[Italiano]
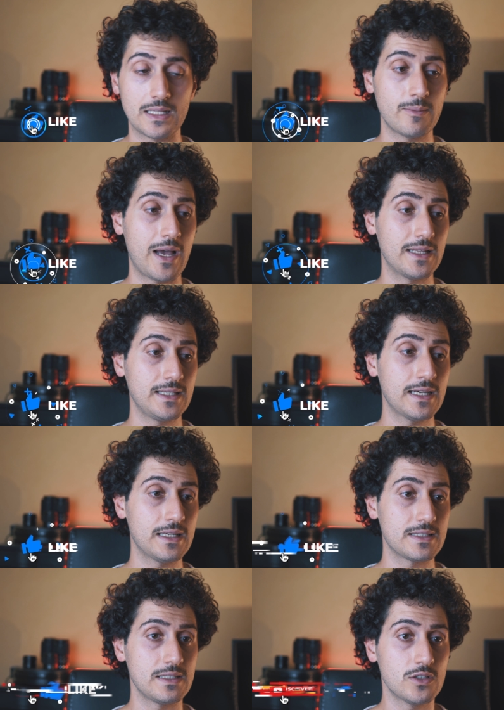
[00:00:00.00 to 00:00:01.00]

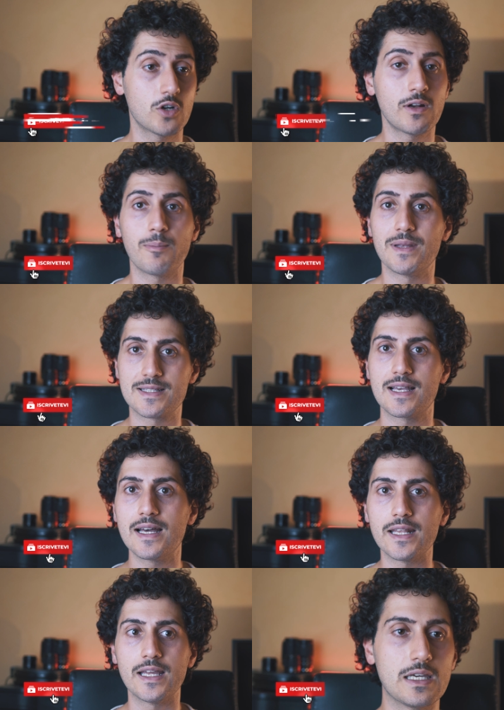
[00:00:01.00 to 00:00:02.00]
tematica si ritrovano a
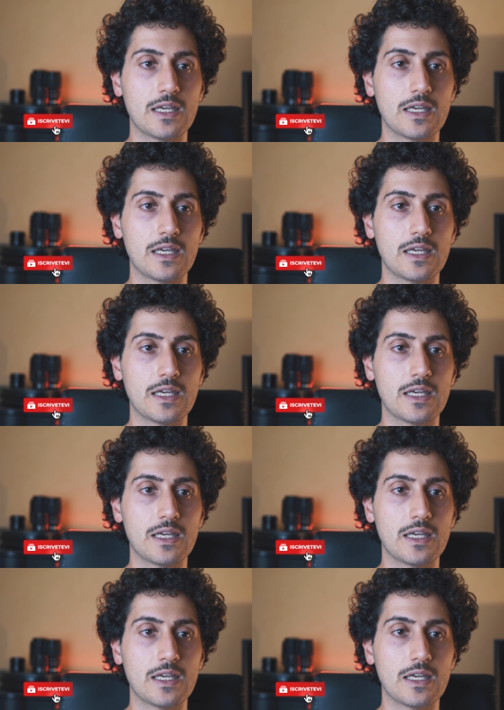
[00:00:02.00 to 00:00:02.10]
pensare